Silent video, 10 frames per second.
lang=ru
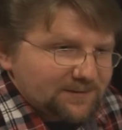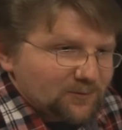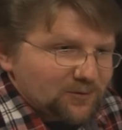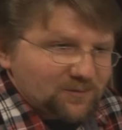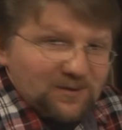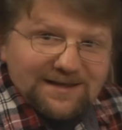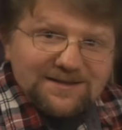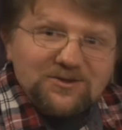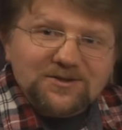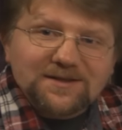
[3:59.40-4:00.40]
вот,
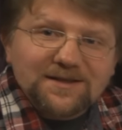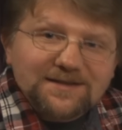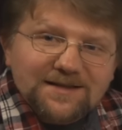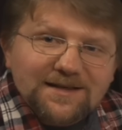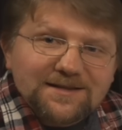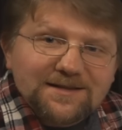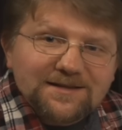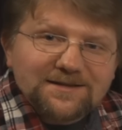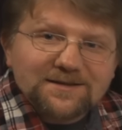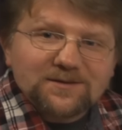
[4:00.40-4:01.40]
практические занятия
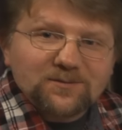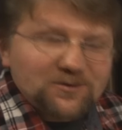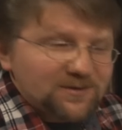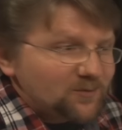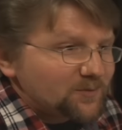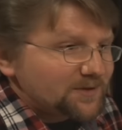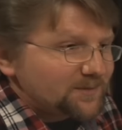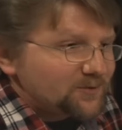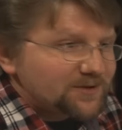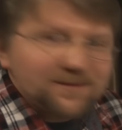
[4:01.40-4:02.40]
делать. Почему?
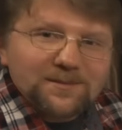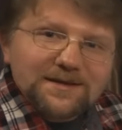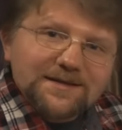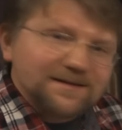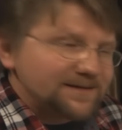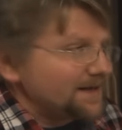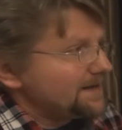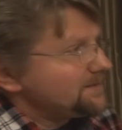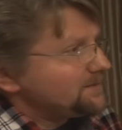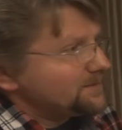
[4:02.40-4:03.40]
Потому что мы не
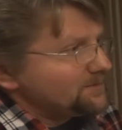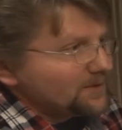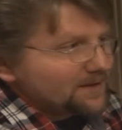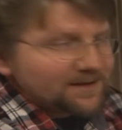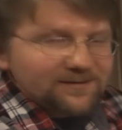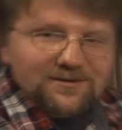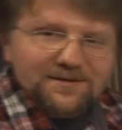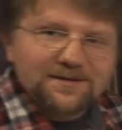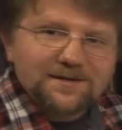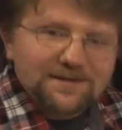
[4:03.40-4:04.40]
знаем пока
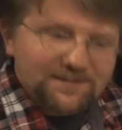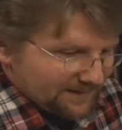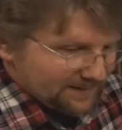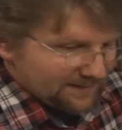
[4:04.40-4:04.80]
вот э,